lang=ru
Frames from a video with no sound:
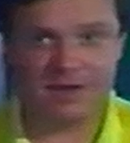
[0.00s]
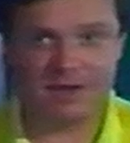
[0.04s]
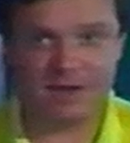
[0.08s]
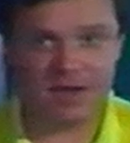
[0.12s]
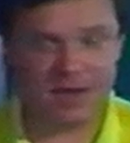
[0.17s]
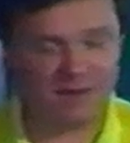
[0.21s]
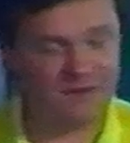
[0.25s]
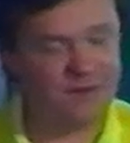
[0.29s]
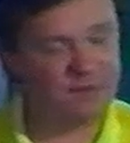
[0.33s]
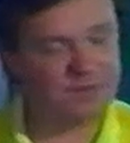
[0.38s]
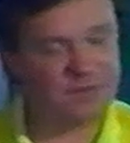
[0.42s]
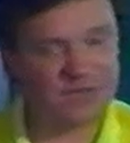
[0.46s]

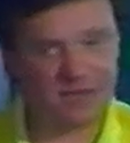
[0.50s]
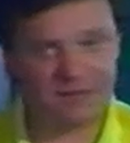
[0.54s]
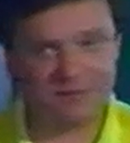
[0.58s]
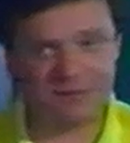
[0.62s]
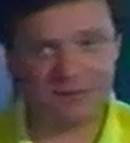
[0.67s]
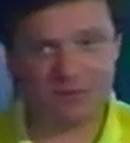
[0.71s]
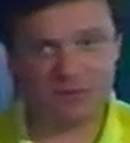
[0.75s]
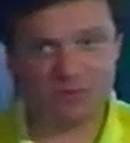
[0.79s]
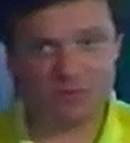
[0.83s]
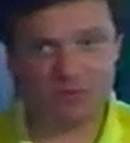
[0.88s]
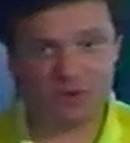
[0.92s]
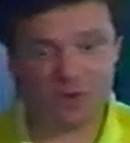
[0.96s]
я вам
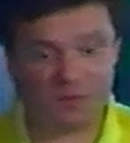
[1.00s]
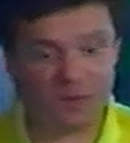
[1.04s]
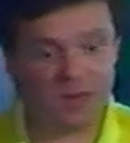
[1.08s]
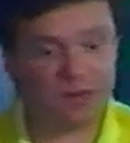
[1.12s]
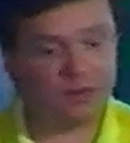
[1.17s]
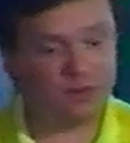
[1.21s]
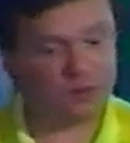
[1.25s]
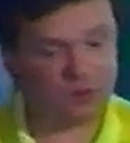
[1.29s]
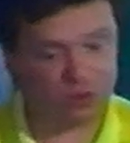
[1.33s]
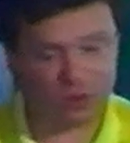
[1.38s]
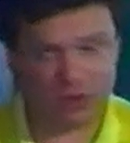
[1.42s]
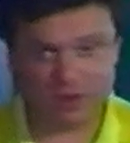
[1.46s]
советую
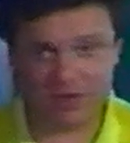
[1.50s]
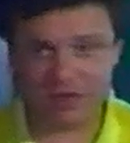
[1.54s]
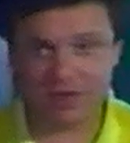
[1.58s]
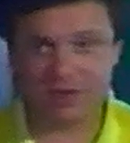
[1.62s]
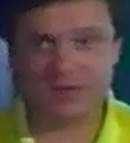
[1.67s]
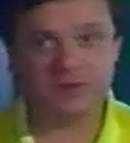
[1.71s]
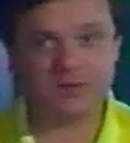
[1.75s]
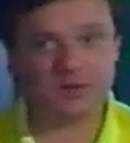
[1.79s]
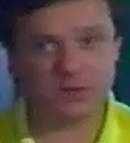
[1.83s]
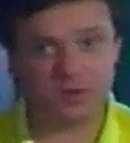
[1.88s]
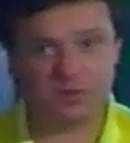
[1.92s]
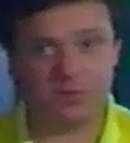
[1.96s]
покупать только
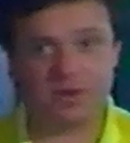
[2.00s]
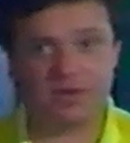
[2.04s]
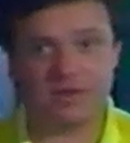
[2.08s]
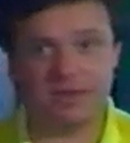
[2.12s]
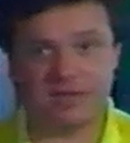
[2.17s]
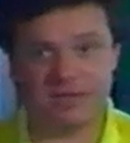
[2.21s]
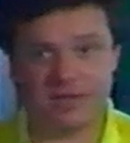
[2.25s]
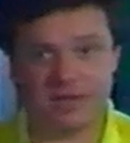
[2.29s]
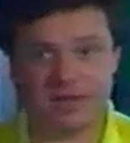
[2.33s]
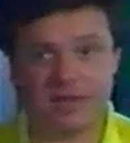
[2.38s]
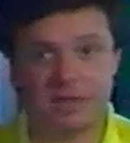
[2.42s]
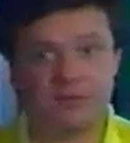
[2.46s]
Супер
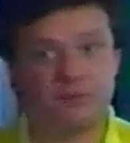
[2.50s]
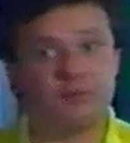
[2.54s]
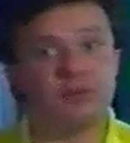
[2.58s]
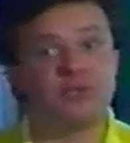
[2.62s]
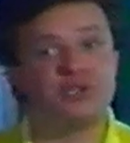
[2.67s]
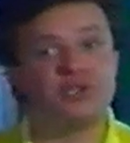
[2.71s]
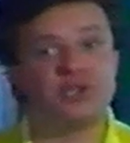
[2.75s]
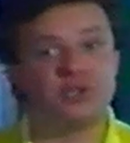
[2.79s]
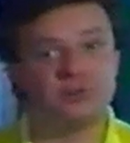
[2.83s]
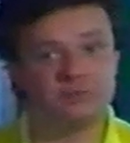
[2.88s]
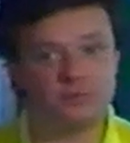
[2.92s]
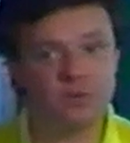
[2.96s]
Nintendo.
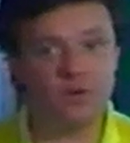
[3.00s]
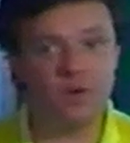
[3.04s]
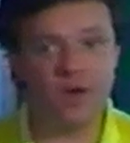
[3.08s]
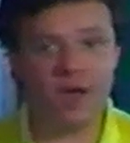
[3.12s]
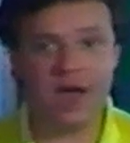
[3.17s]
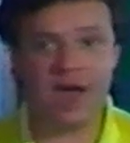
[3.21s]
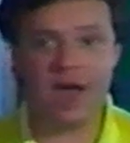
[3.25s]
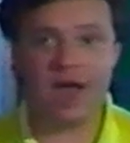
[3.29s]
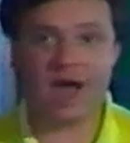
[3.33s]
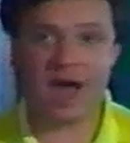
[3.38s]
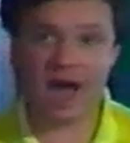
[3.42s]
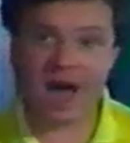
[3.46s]
Почему?
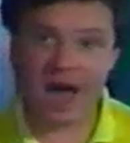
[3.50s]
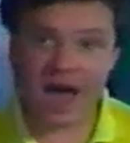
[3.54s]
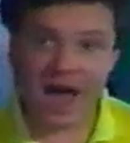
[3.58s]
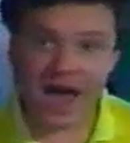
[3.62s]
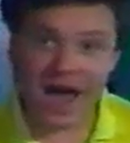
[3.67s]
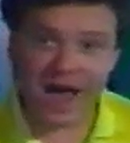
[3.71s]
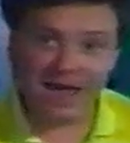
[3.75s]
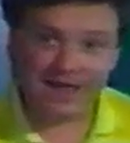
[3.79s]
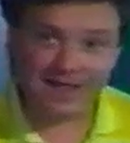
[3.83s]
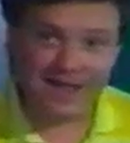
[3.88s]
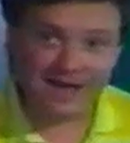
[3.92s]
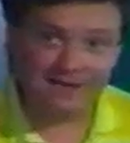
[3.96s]

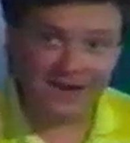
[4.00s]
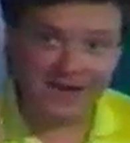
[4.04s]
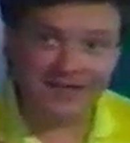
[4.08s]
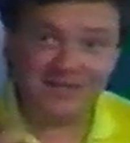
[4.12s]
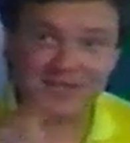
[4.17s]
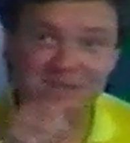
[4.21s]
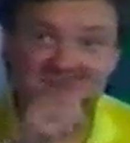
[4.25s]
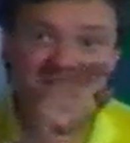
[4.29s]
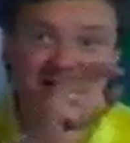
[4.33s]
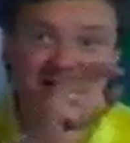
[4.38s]
А давайте